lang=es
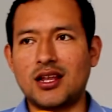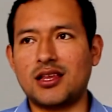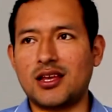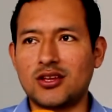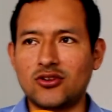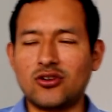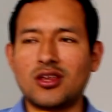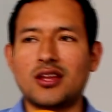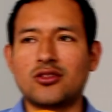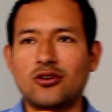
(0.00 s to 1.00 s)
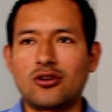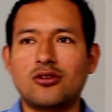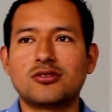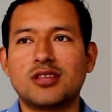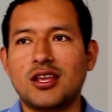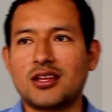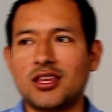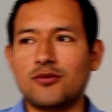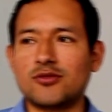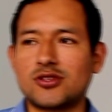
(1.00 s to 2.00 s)
al director y a todos los
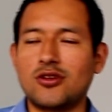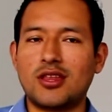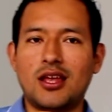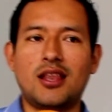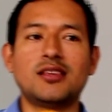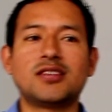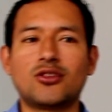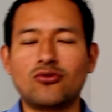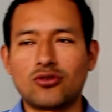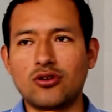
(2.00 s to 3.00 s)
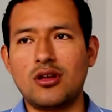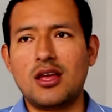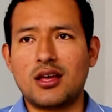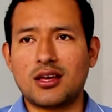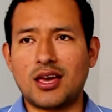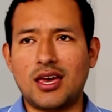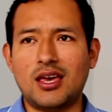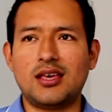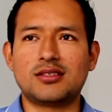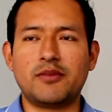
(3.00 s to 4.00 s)
directivos del instituto
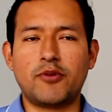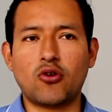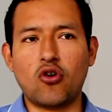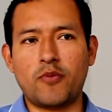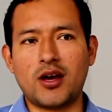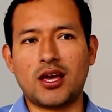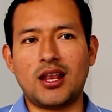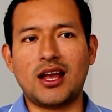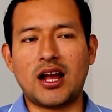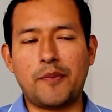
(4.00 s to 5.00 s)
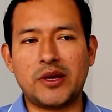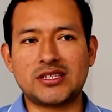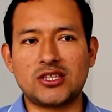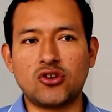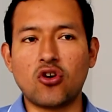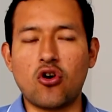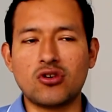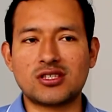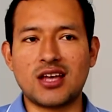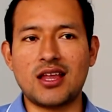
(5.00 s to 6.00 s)
que se preocupan en la capacitación
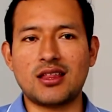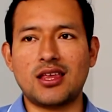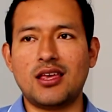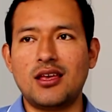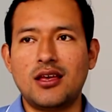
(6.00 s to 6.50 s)
constante